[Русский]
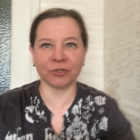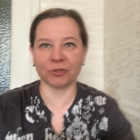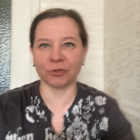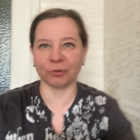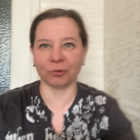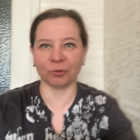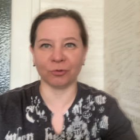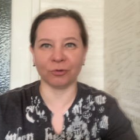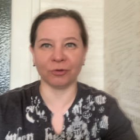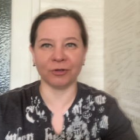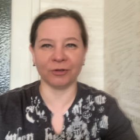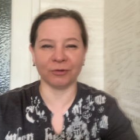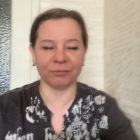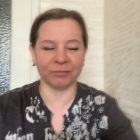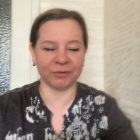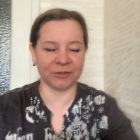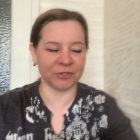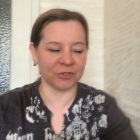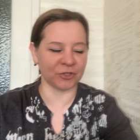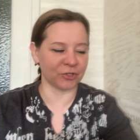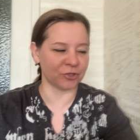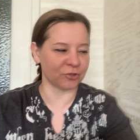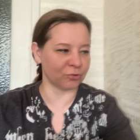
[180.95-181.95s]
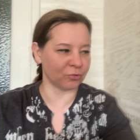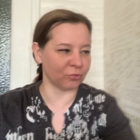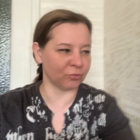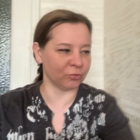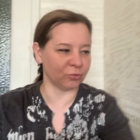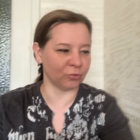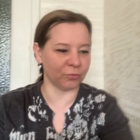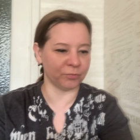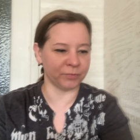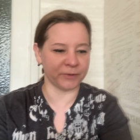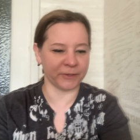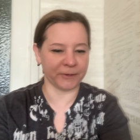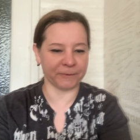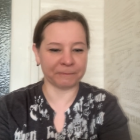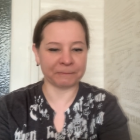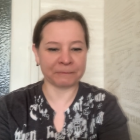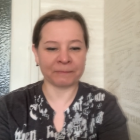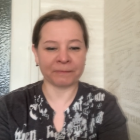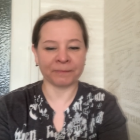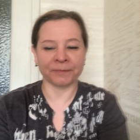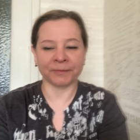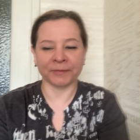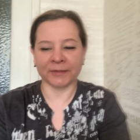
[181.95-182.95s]
и что ближе, что удобнее.
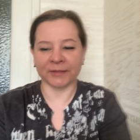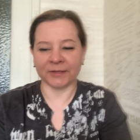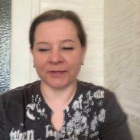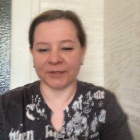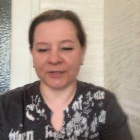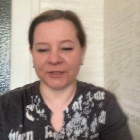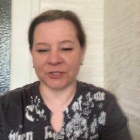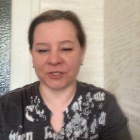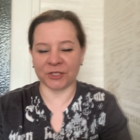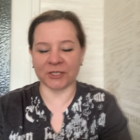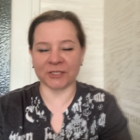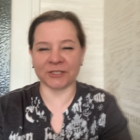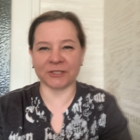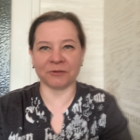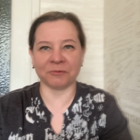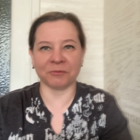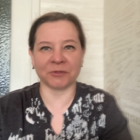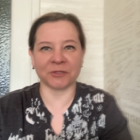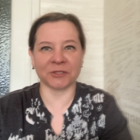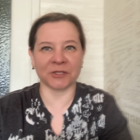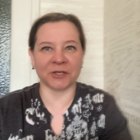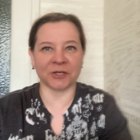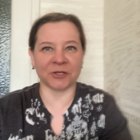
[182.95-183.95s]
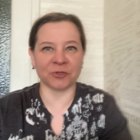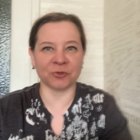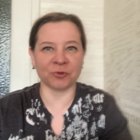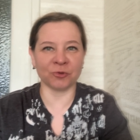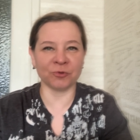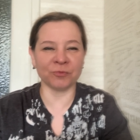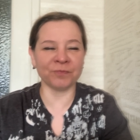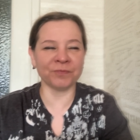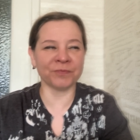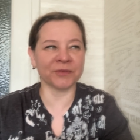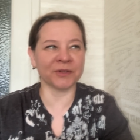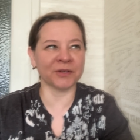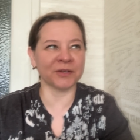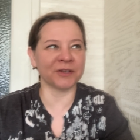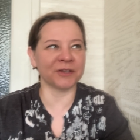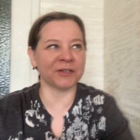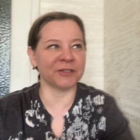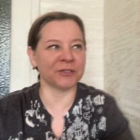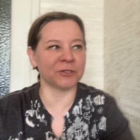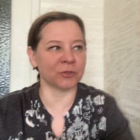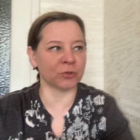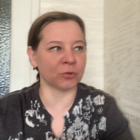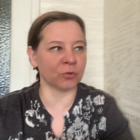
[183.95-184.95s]
Сейчас э, я вам расскажу
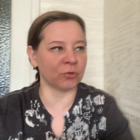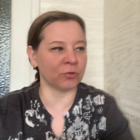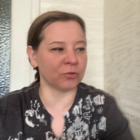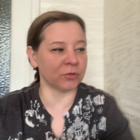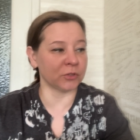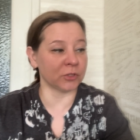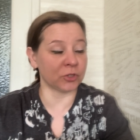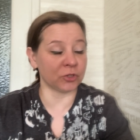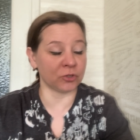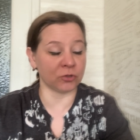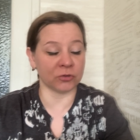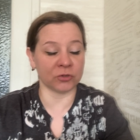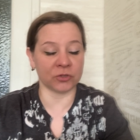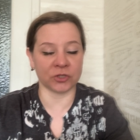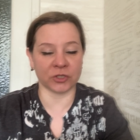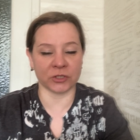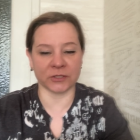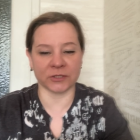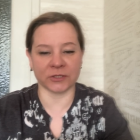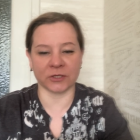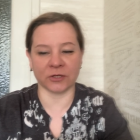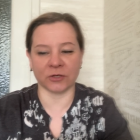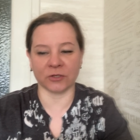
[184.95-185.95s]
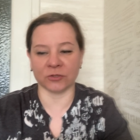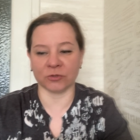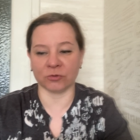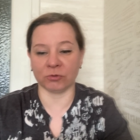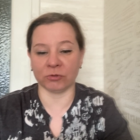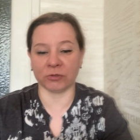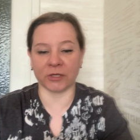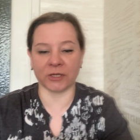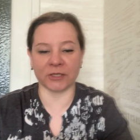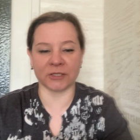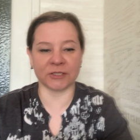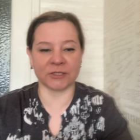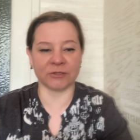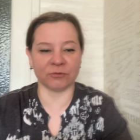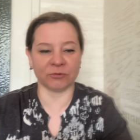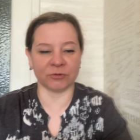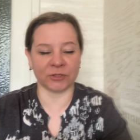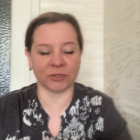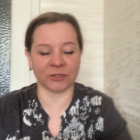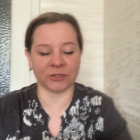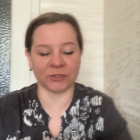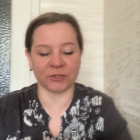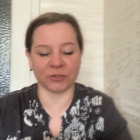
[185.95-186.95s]
э, историю насчет женской консультации,
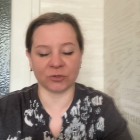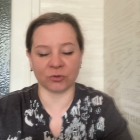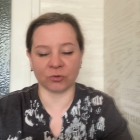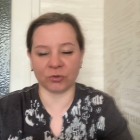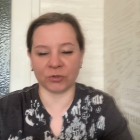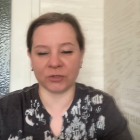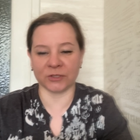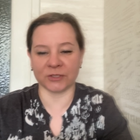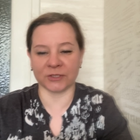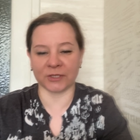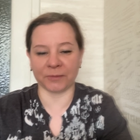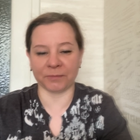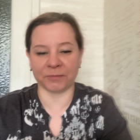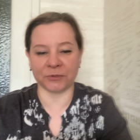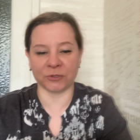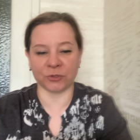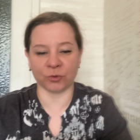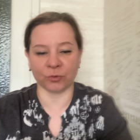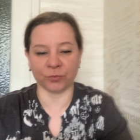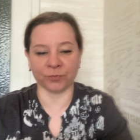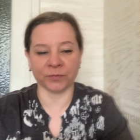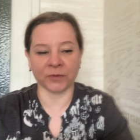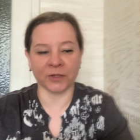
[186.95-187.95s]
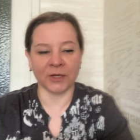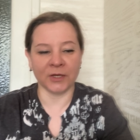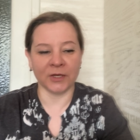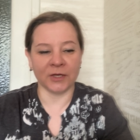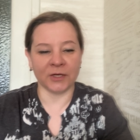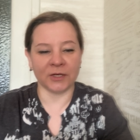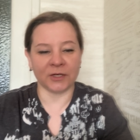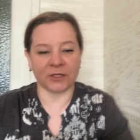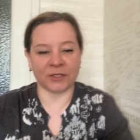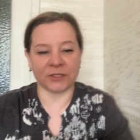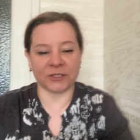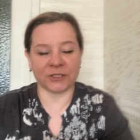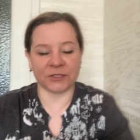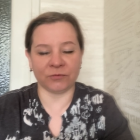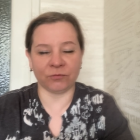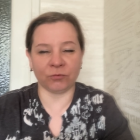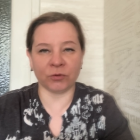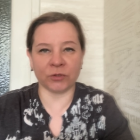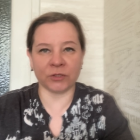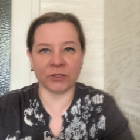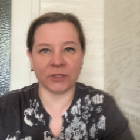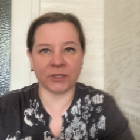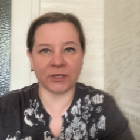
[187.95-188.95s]
вот этой истории с записью. Э,
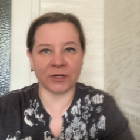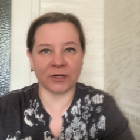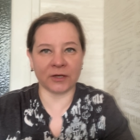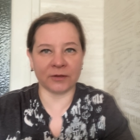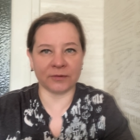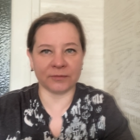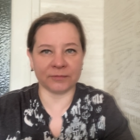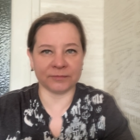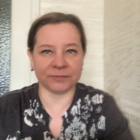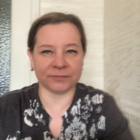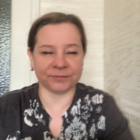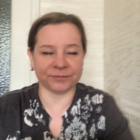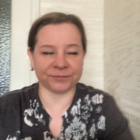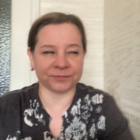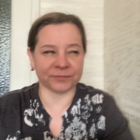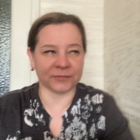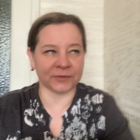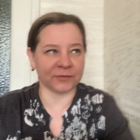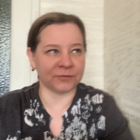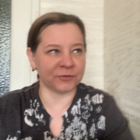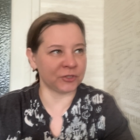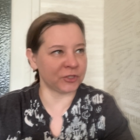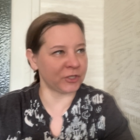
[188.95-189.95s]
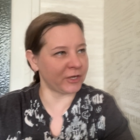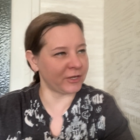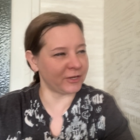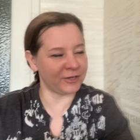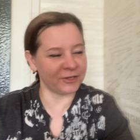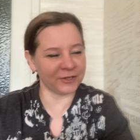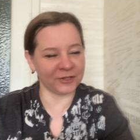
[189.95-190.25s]
сегодня я, вчера я